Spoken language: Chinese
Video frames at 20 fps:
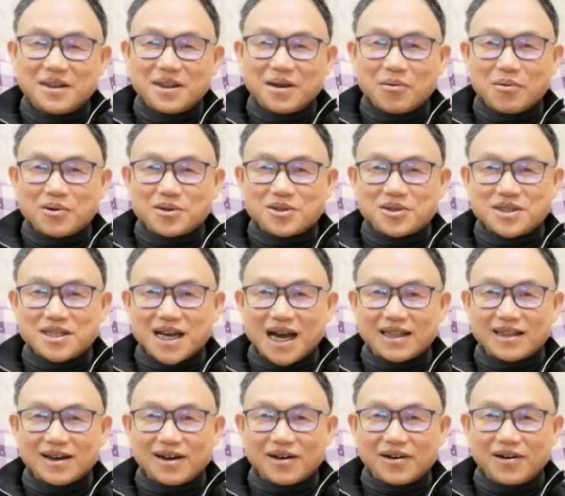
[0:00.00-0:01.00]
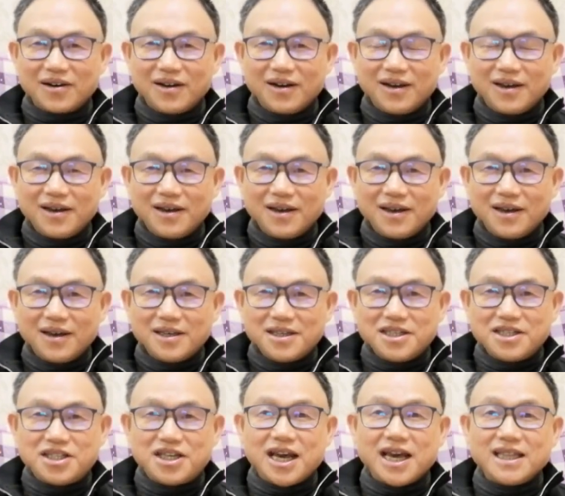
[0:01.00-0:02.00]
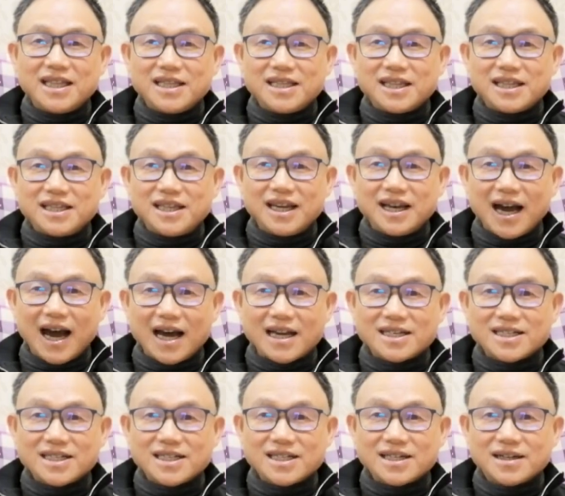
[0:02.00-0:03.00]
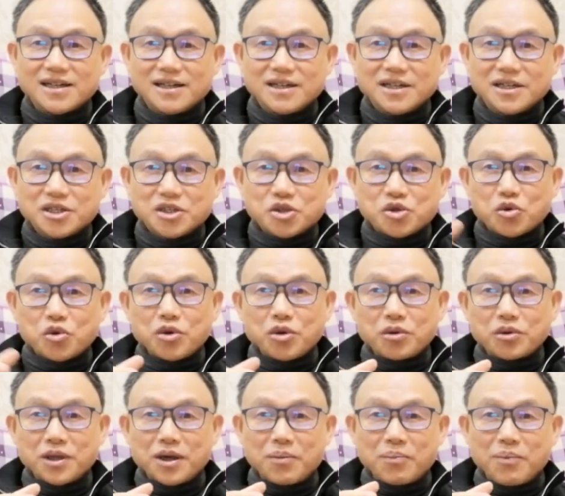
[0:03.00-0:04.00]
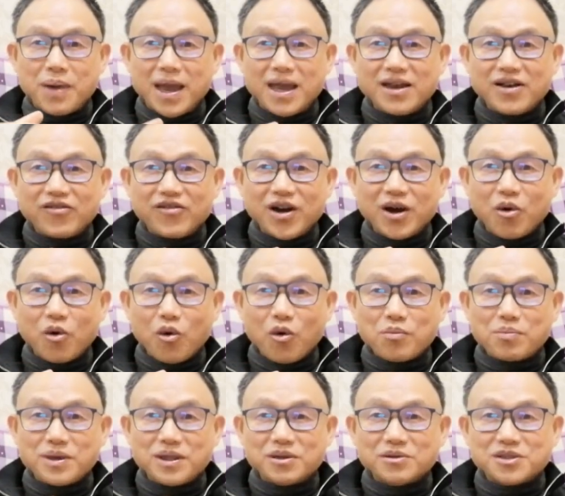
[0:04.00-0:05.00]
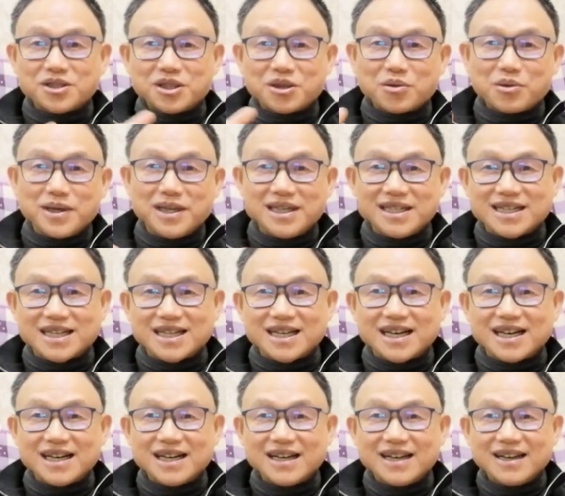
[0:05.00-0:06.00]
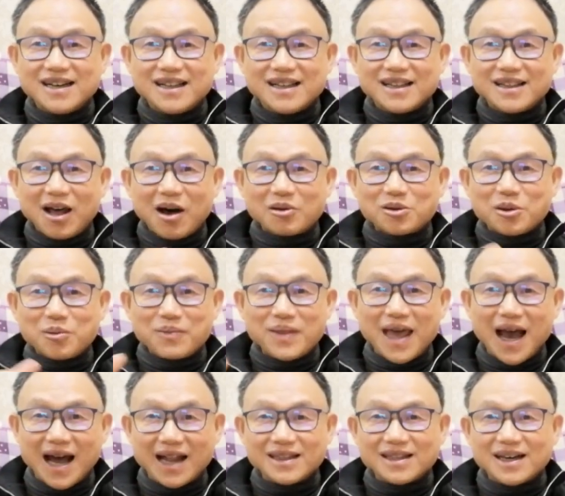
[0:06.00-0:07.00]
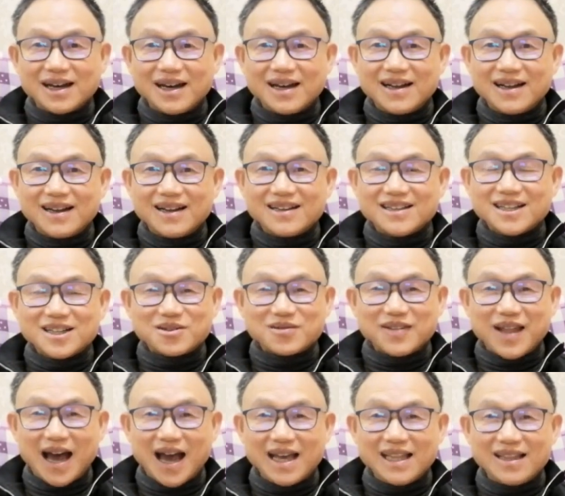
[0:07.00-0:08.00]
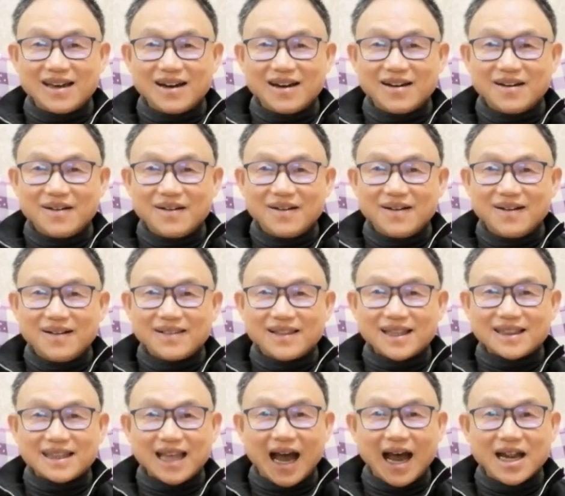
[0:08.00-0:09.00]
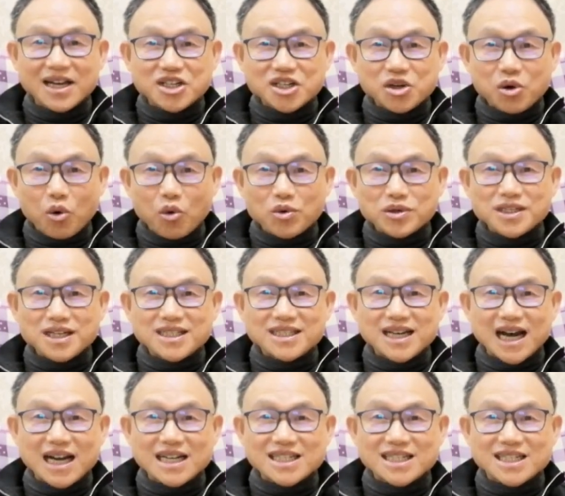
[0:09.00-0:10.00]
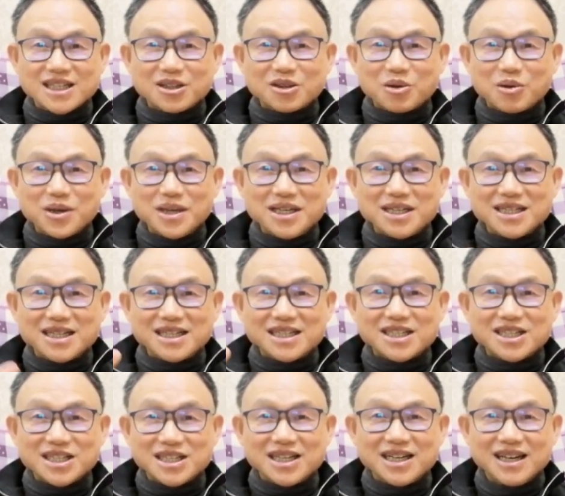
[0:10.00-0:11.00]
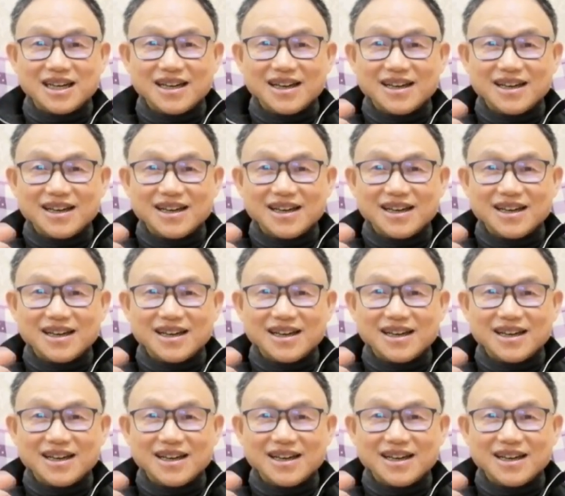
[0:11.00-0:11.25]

那我就想到，以前你的银行是所有的每一分货币都是对应着劳动量的那种来的，那当然是货真价实的对应着去。